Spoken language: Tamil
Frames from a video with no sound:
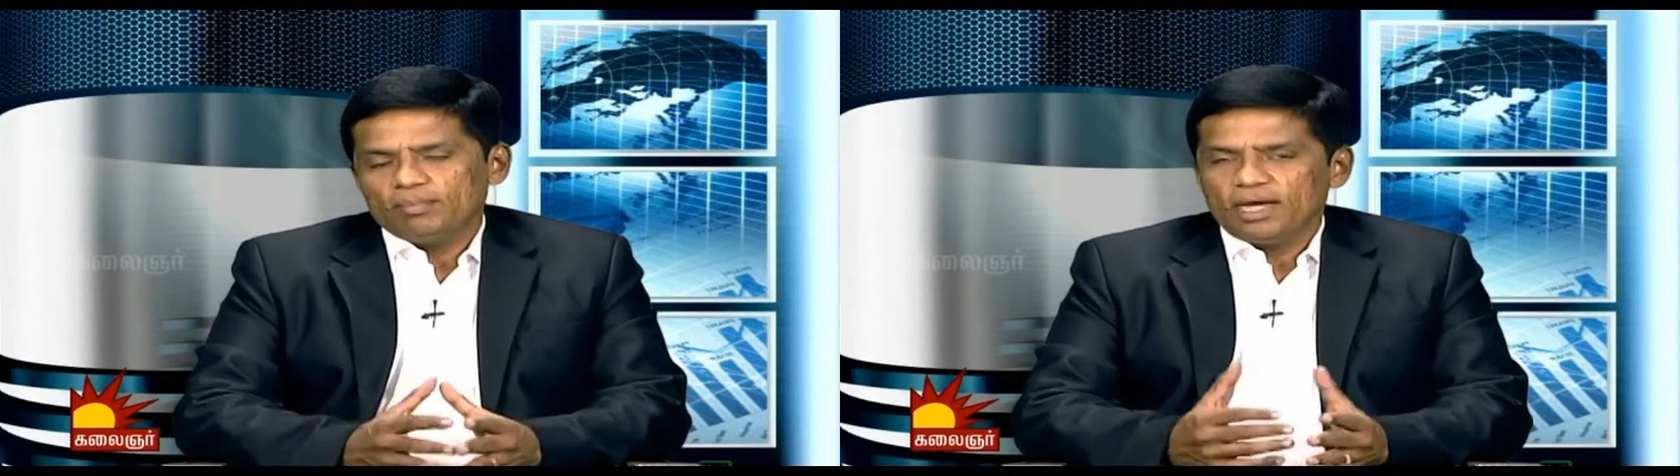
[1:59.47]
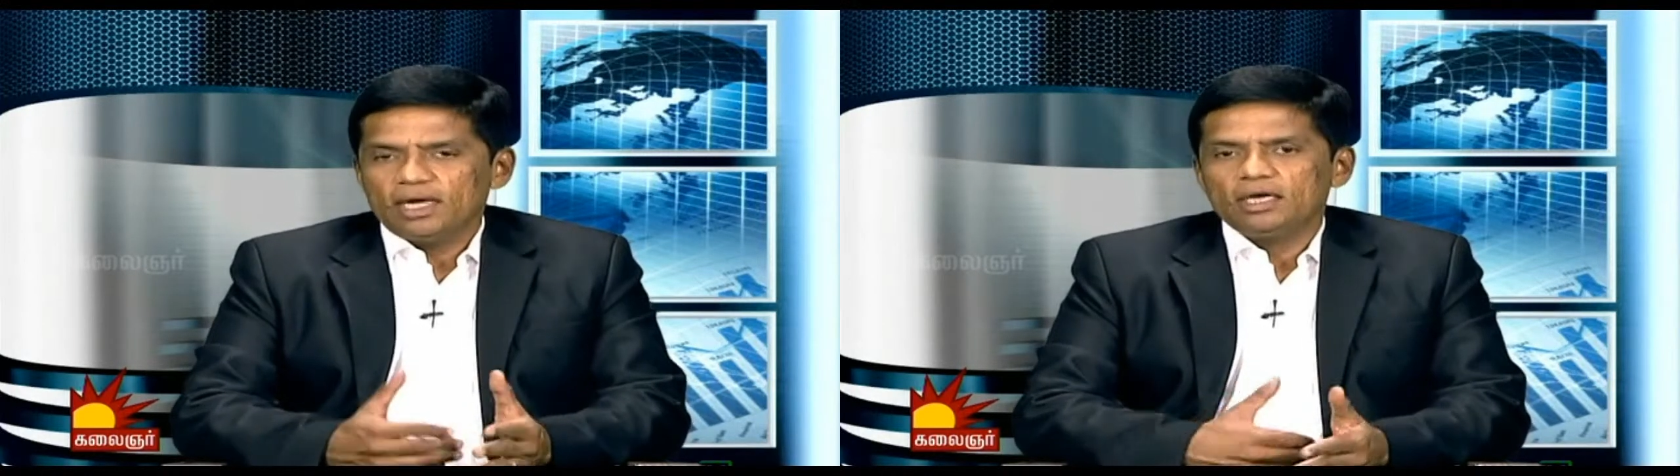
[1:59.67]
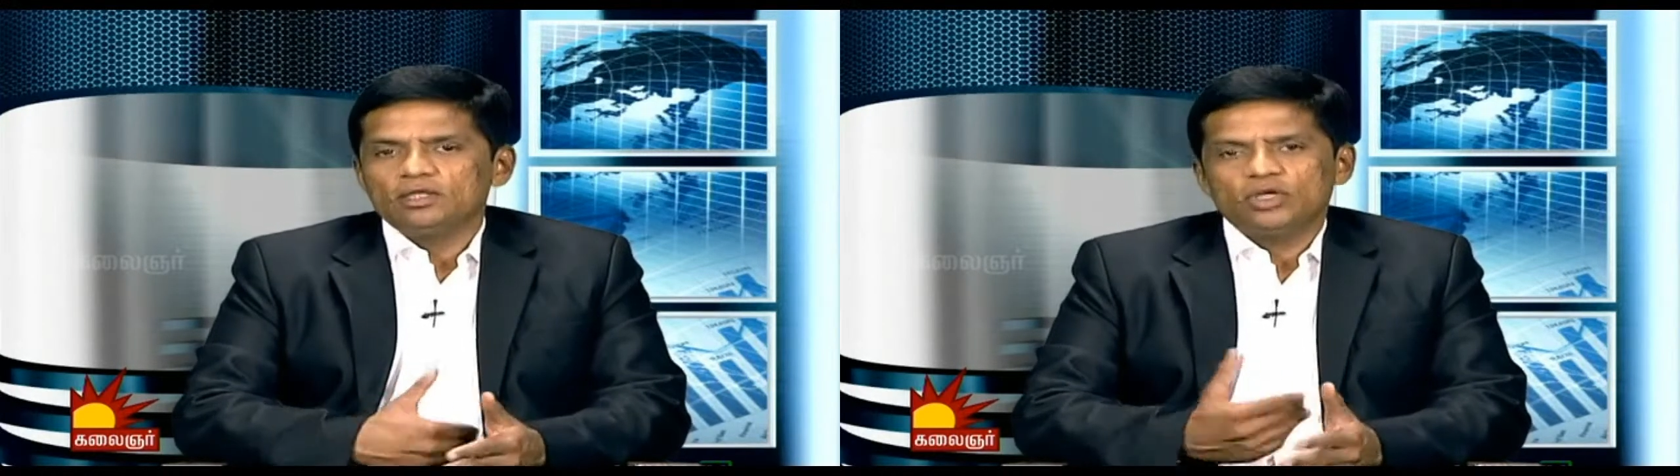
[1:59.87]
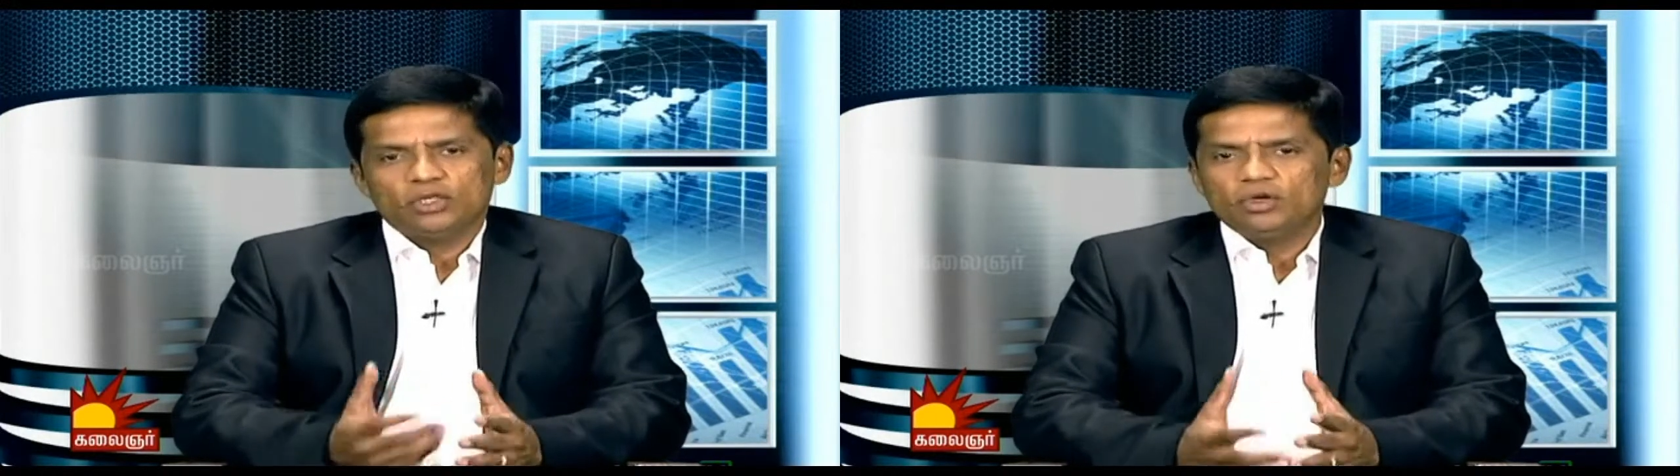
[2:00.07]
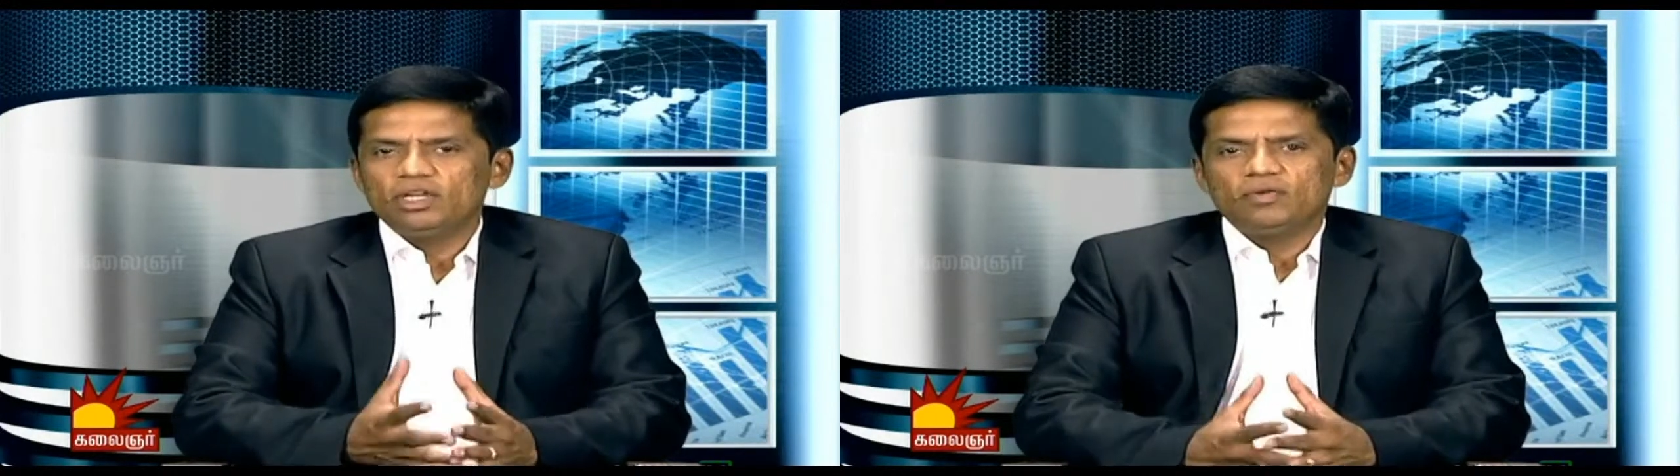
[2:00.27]
பேங்க்லேருந்தோ
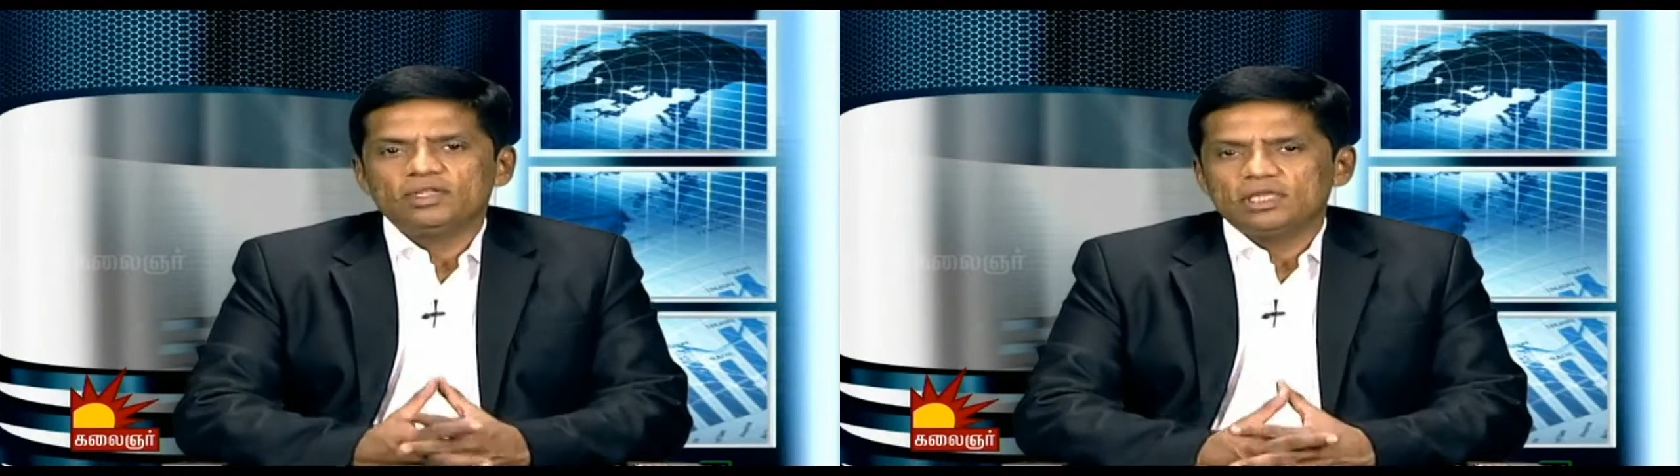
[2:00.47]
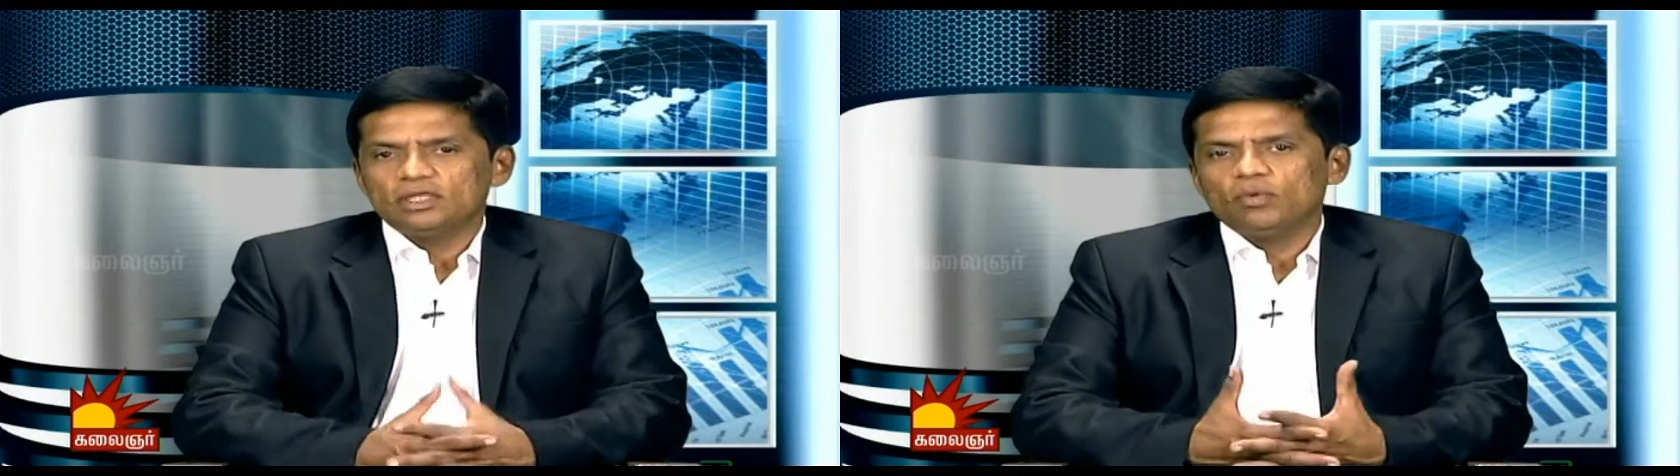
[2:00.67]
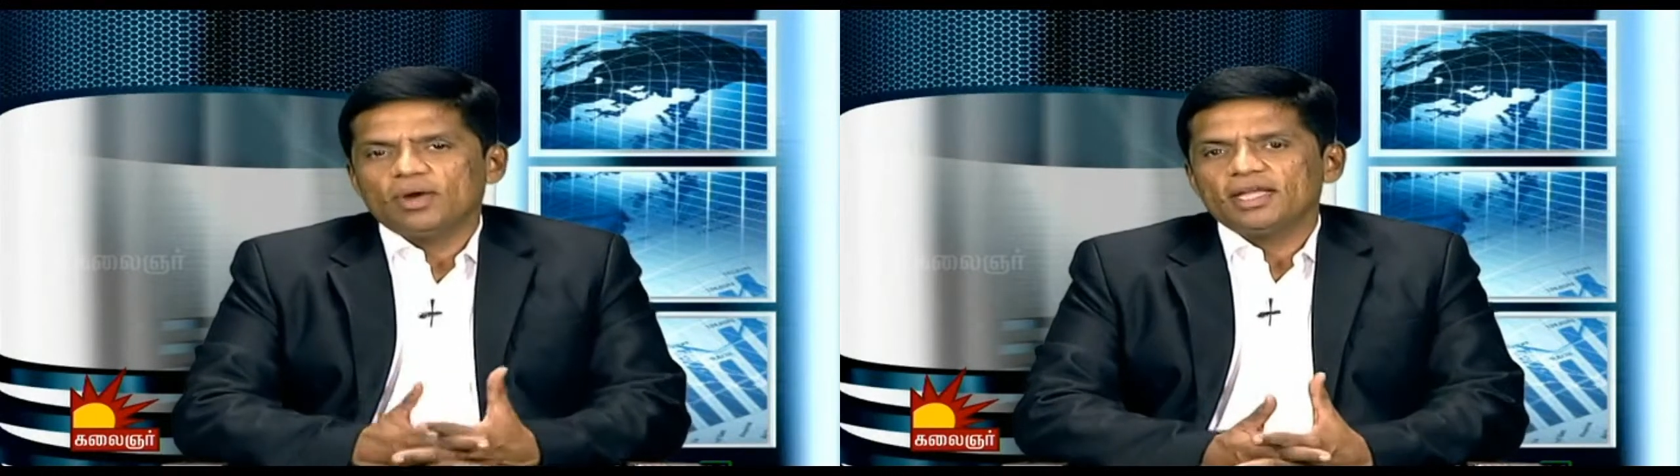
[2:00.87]
ஏதோ நிறுவனத்துலேருந்தோ